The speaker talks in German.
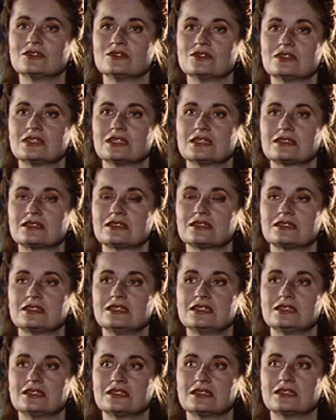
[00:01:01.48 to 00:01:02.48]
und dass das
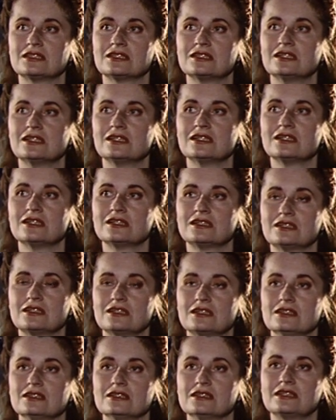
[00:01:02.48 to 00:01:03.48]
nicht der
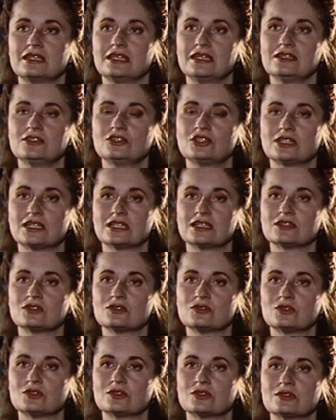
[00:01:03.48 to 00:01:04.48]
äh, Gegenstand
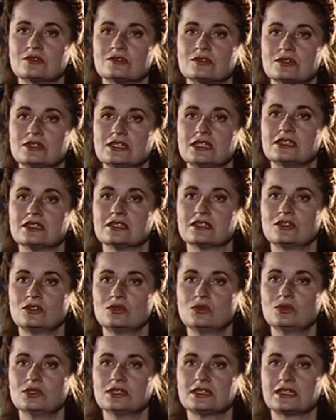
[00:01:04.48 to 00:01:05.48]
von, von
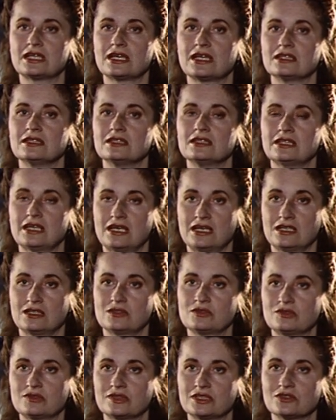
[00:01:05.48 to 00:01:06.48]
Literatur sein
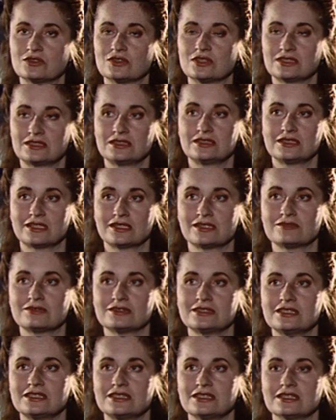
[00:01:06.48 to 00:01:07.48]
darf. Also das ist das, was
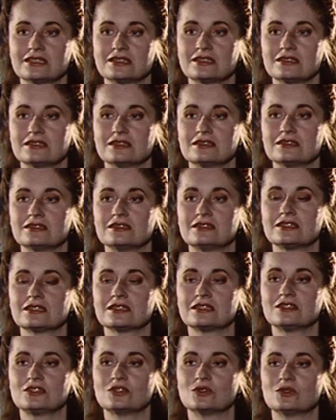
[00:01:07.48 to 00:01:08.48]
ich ihre äh,
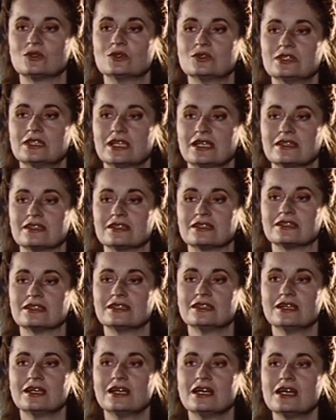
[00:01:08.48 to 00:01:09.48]
Diskretion nenne.
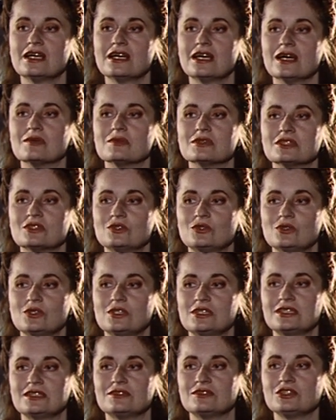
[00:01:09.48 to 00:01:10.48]
Aber
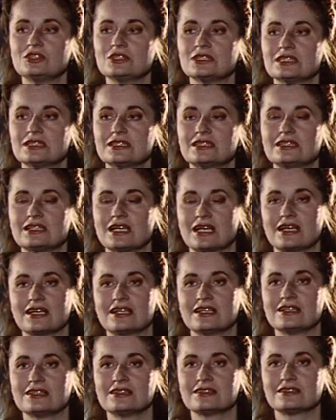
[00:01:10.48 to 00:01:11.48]
natürlich zwischen den
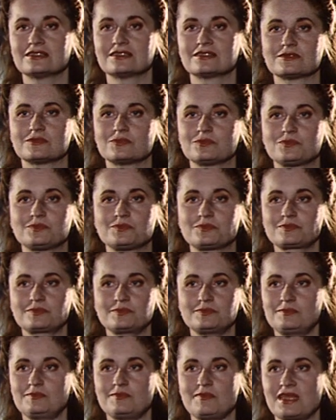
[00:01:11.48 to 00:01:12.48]
Zeilen,
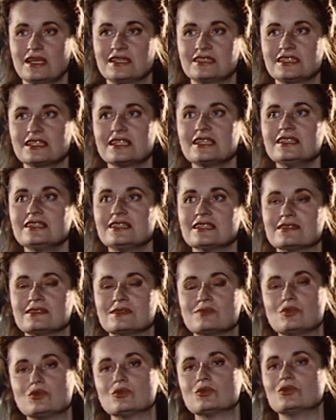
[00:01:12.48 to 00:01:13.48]
es rinnt ja wie
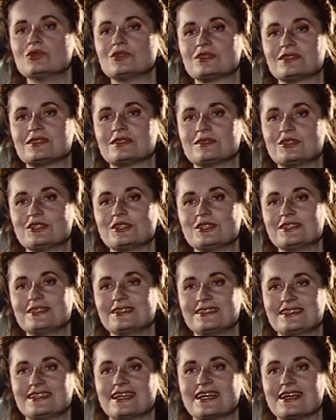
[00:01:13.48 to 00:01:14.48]
Blut zwischen den
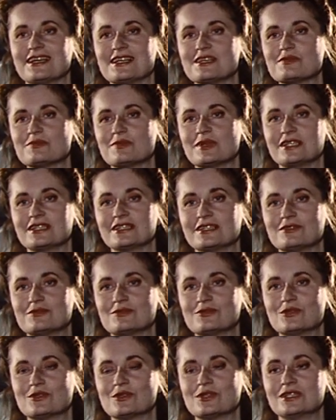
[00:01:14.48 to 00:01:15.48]
Zeilen bei ihr
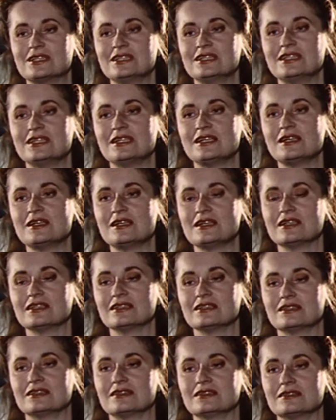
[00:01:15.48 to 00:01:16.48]
hervor.
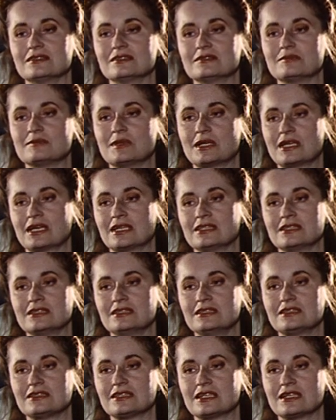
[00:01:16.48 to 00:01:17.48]
Man kann ja
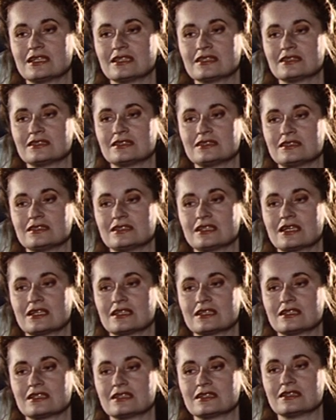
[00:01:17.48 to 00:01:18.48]
nicht sagen, dass das
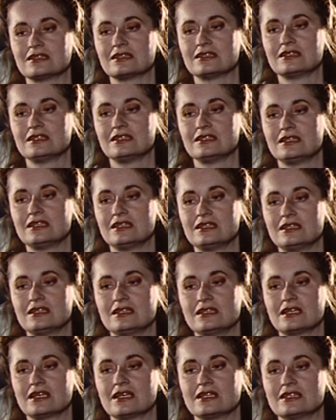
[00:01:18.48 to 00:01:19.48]
keine
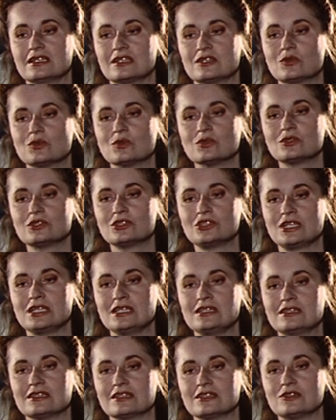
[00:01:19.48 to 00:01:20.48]
keine erotische
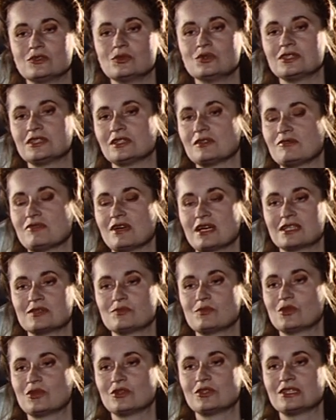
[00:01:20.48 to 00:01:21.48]
Literatur ist, dann fangen
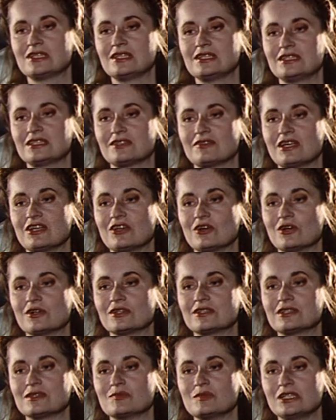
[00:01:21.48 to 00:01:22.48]
plötzlich zwei
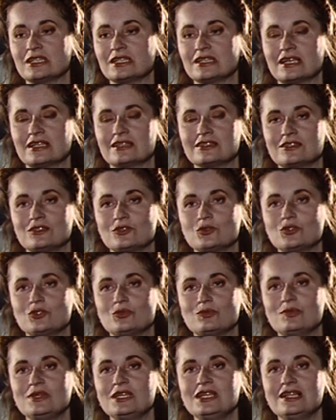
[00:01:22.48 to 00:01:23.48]
Leute miteinander zu
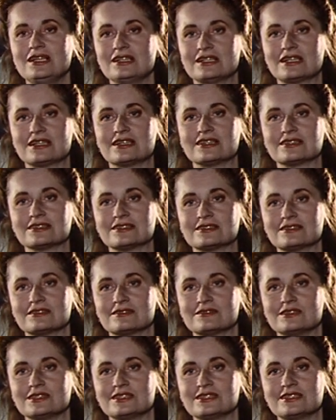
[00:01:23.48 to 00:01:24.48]
spielen an,
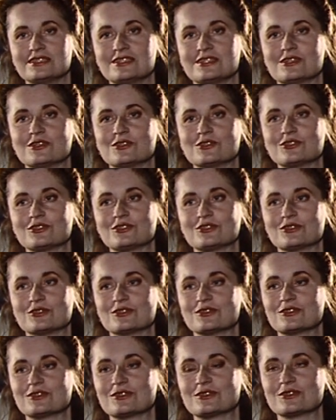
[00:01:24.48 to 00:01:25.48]
wie sie sich
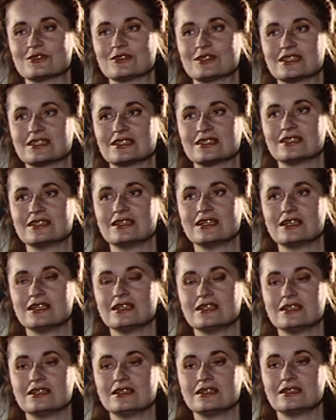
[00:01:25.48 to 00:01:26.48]
ausdrückt. Oder
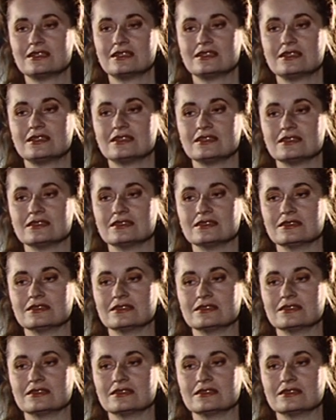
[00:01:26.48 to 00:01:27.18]
äh,